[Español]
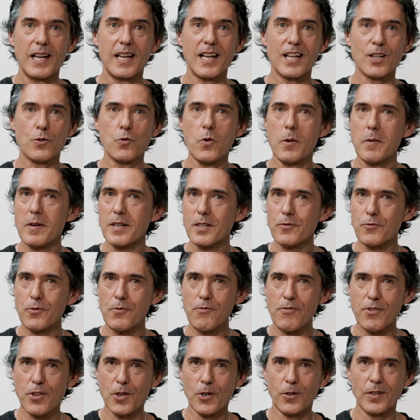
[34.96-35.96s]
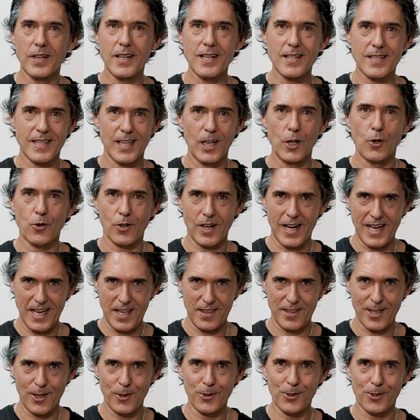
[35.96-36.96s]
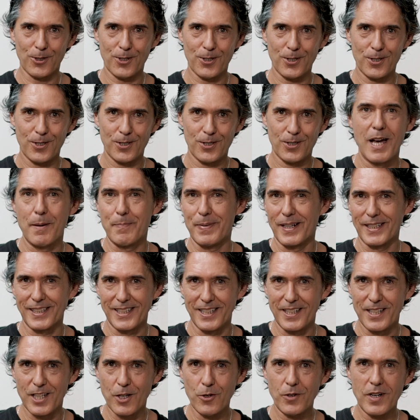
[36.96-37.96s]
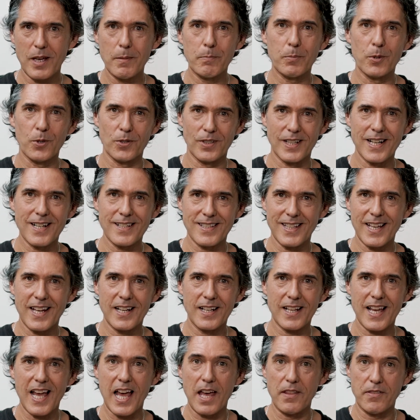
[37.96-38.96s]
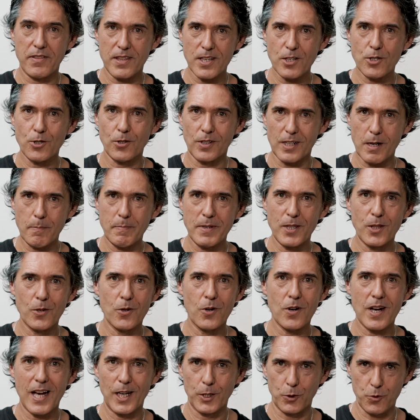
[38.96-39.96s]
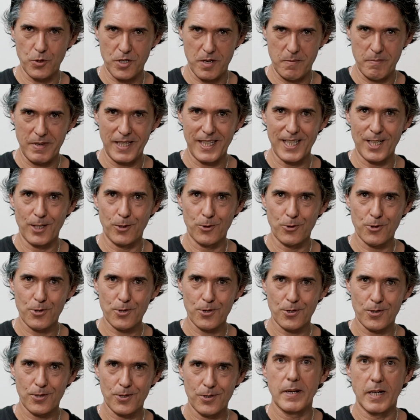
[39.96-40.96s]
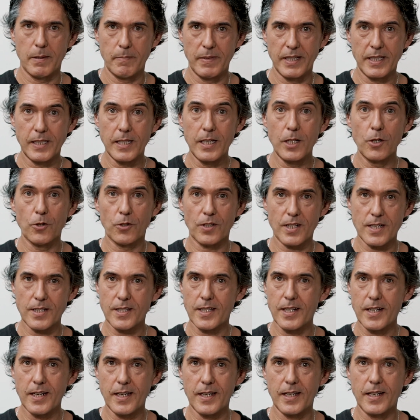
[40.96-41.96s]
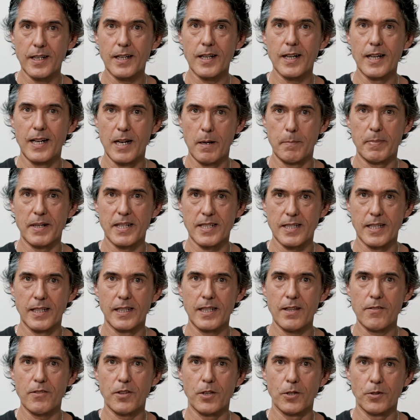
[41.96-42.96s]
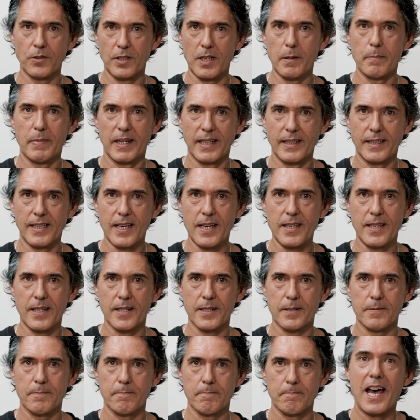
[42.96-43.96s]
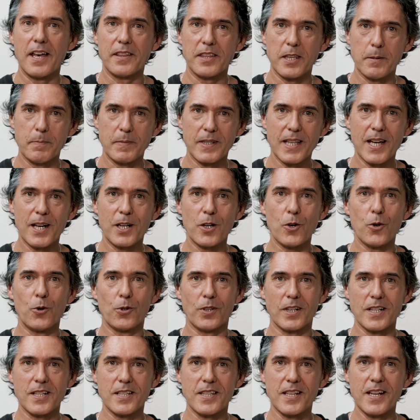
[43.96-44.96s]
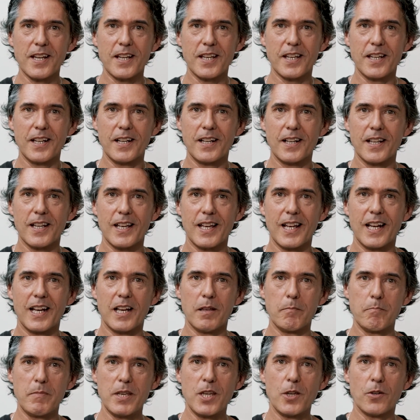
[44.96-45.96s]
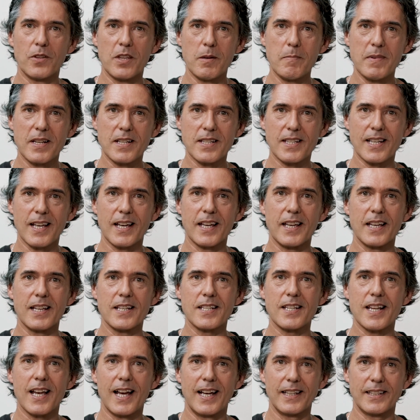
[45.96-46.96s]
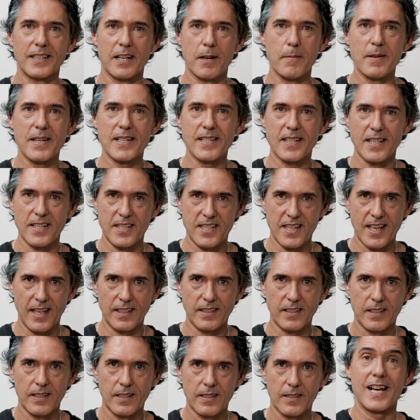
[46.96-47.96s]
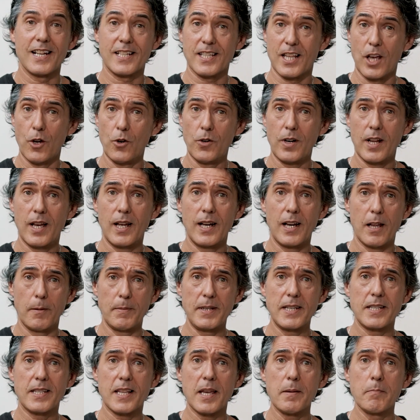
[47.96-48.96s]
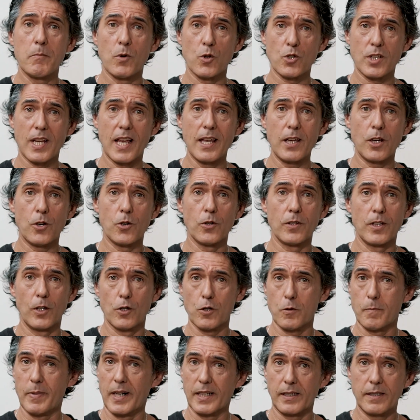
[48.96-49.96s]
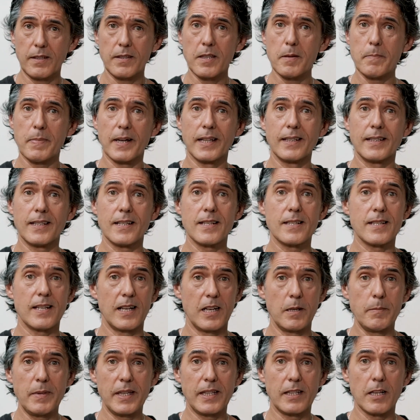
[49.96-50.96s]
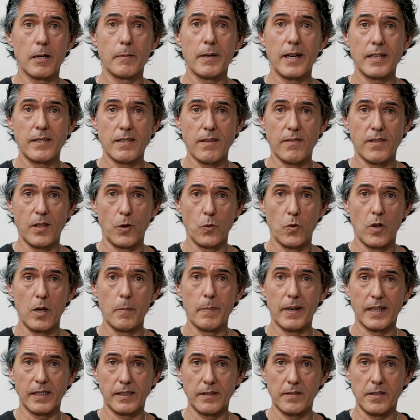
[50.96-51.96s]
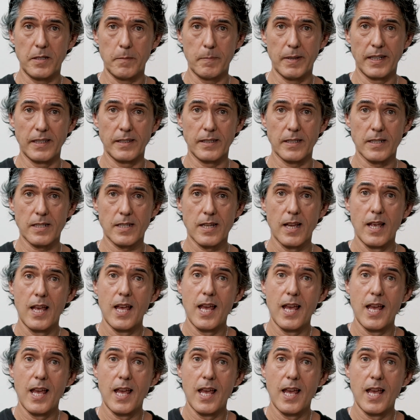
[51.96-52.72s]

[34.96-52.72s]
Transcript: las nuevas funciones del organizador. A partir de ahora podrás dar acceso rápido a tus invitados permitir o restringir la presentación de pantalla, aceptar o restringir el envío de mensajes a través de chat. Hasta ahora, la vista en mosaico de los participantes se limitaba a 19 participantes,